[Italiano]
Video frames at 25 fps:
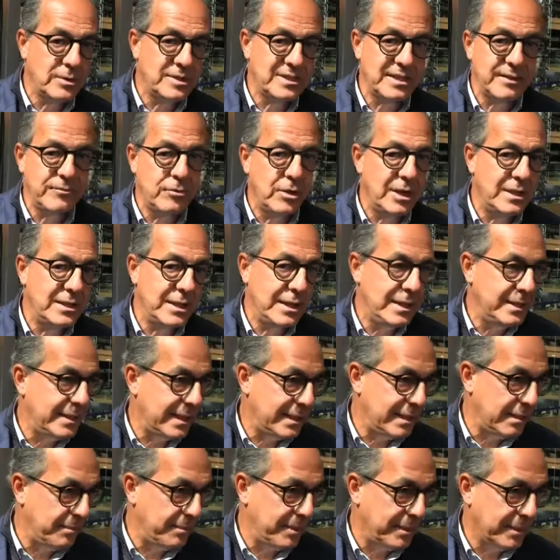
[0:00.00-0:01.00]
a questa
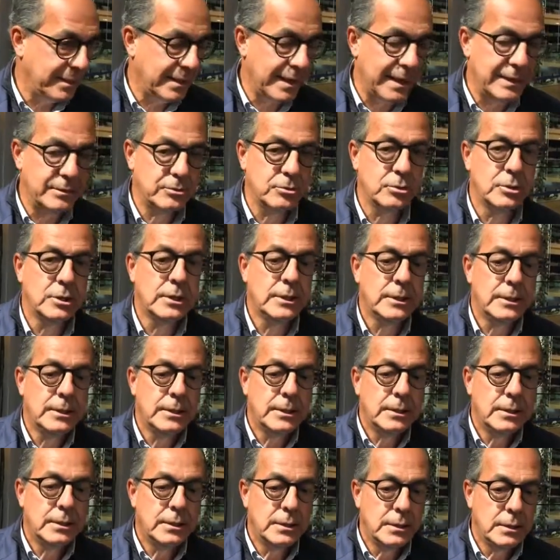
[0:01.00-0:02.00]
volatilità del mercato.
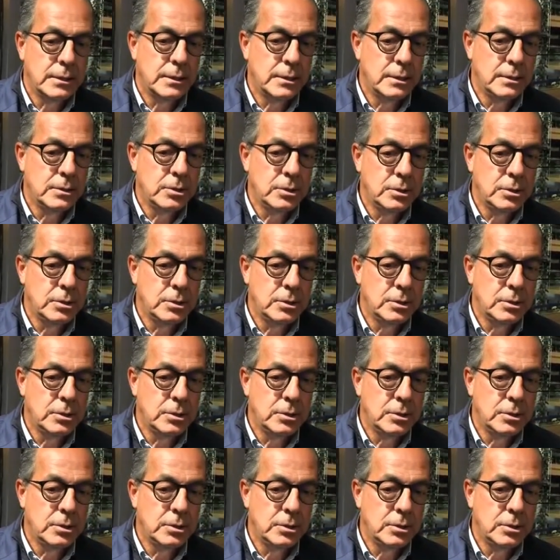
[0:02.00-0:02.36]
Eh,